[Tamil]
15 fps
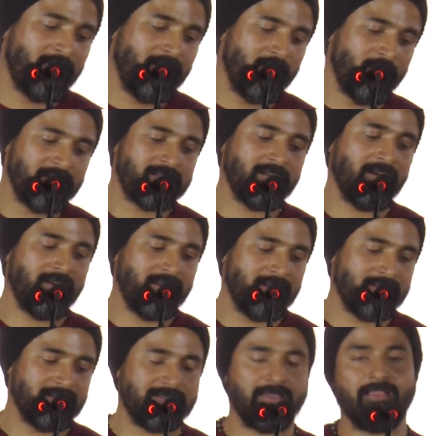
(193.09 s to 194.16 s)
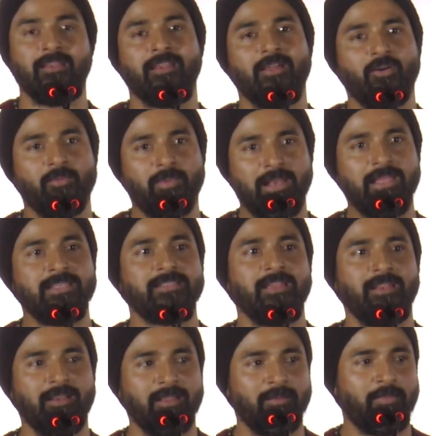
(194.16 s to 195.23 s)
யுவன் சங்கர் ராஜா சார் அவங்க
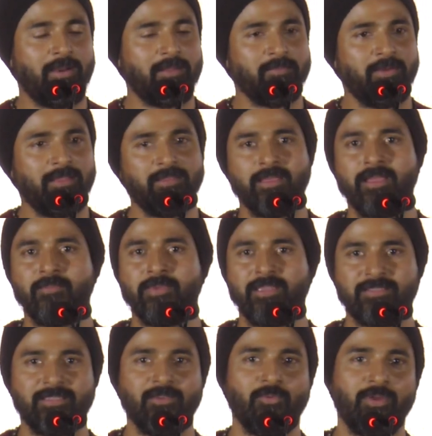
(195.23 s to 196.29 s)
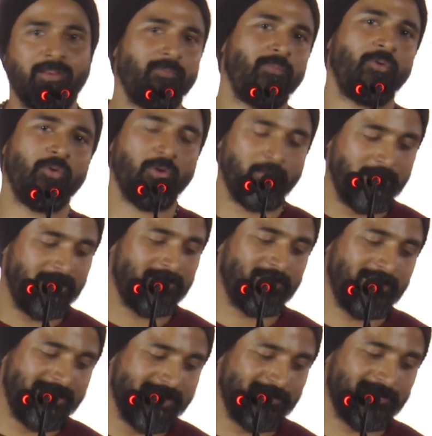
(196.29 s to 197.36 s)
மலேசியாவில் நான் படம் பார்த்தேன் அமேசிங் ஒர்க் ப்ரோ அப்படின்னு
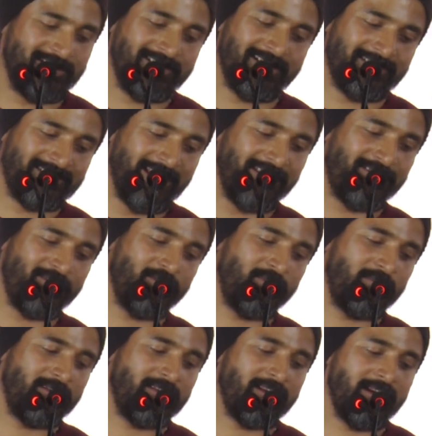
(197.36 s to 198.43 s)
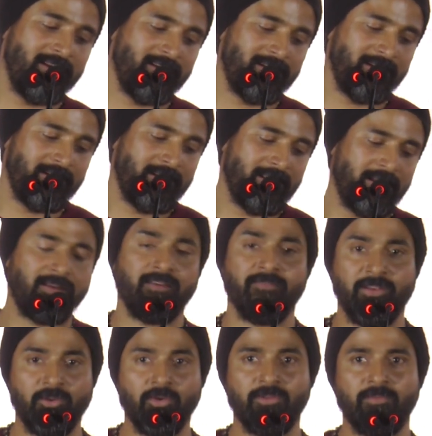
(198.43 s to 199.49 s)
சொல்லி அமைச்சிருந்தாங்க தேங்க்யூ பிரதர் அண்ட் டைரக்டர்
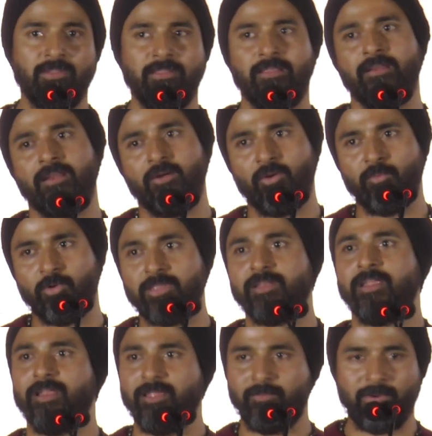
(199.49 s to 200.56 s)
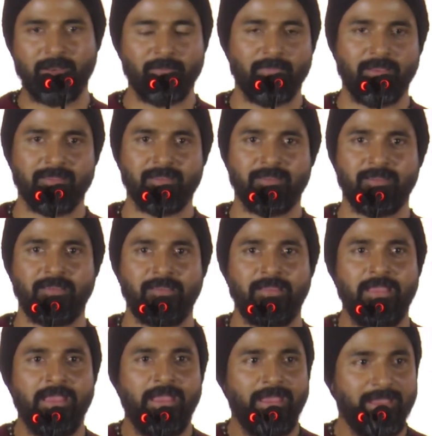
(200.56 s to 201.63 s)
வினோத் பிரதர் அவங்க முத நாளே படம் பார்த்துட்டு
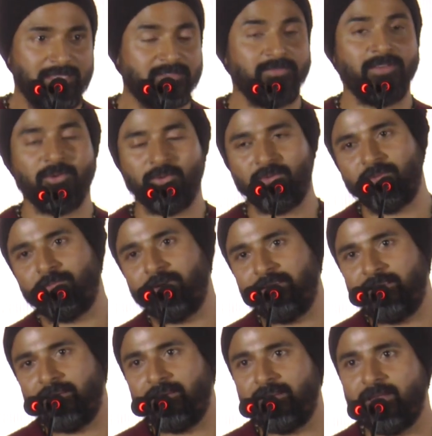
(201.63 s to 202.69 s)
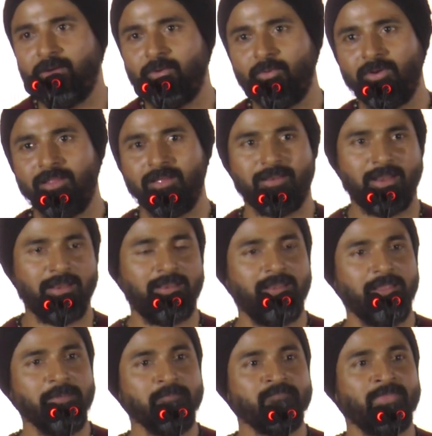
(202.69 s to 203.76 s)
ஹெச் வினோத் பிரதர் அவங்களுக்கு
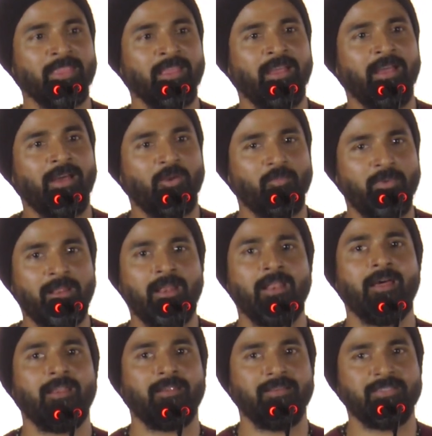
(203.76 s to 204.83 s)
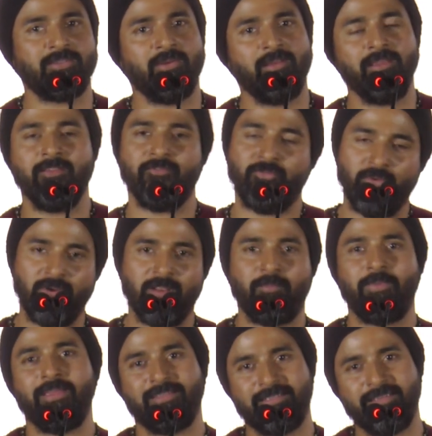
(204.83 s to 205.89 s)
நன்றி ரொம்ப நல்லா இருக்குன்னு சொல்லி
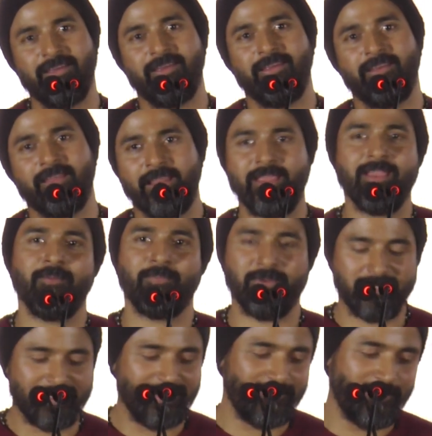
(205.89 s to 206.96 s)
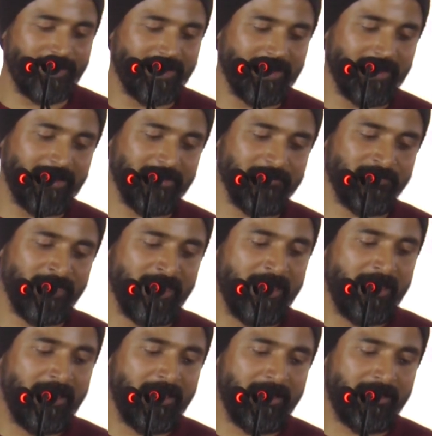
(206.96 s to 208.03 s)
ஃபோனில் பேசி நிறையா அப்ரிஷியேட் பண்ணாங்க
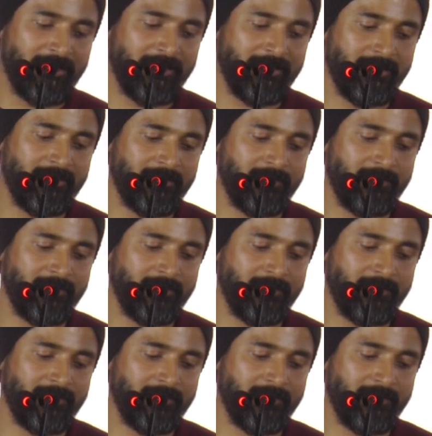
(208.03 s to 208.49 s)
அண்ட்